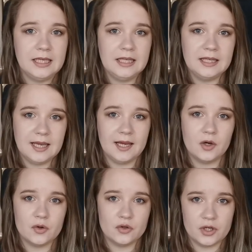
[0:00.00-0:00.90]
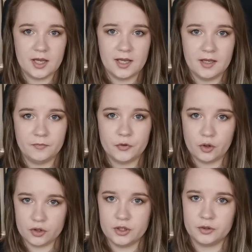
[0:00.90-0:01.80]
I tego, że
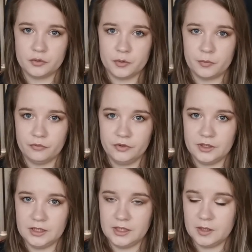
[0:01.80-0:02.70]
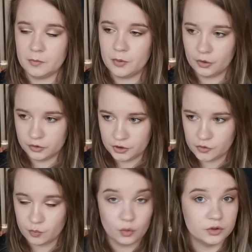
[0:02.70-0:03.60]
dorośli, którzy powinni
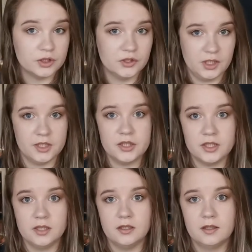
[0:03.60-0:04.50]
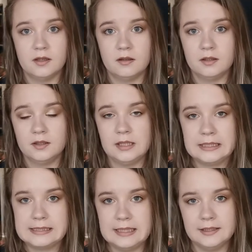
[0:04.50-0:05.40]
bronić młodych dzieci,
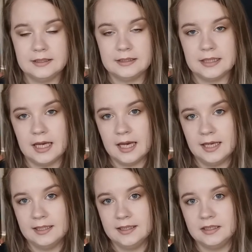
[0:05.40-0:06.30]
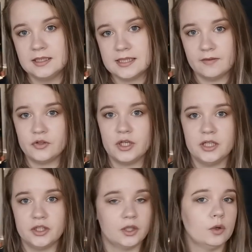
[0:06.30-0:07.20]
niestety, ale nie
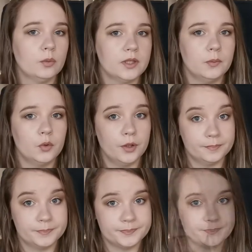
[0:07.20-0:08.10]
zawsze się tego podejmują.